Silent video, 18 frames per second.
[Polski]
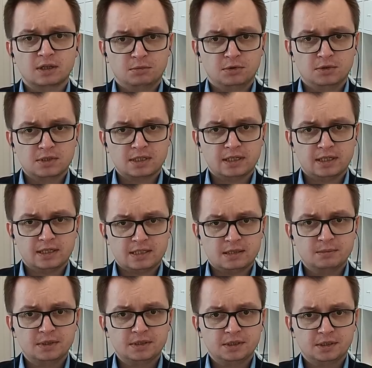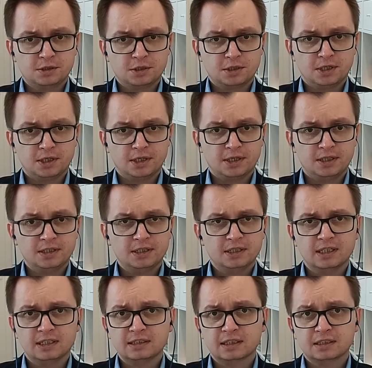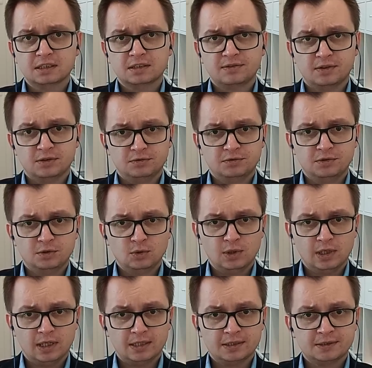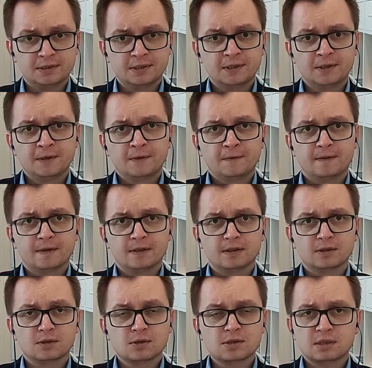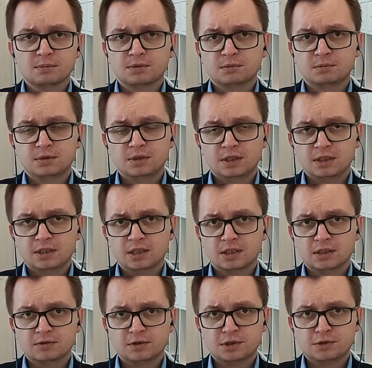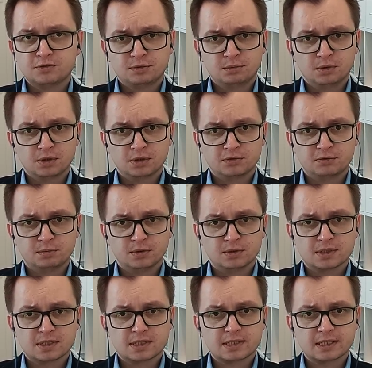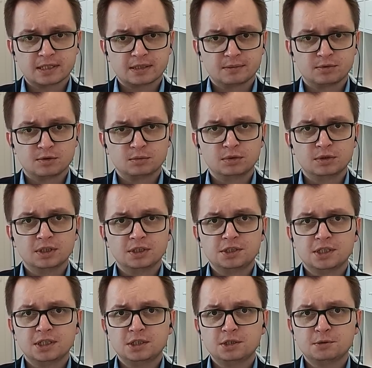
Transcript: Polskę asymetrycznie i ten atak trwa od wielu lat. E, Rosja próbuje ingerować w wybory w Polsce, próbuje dzielić,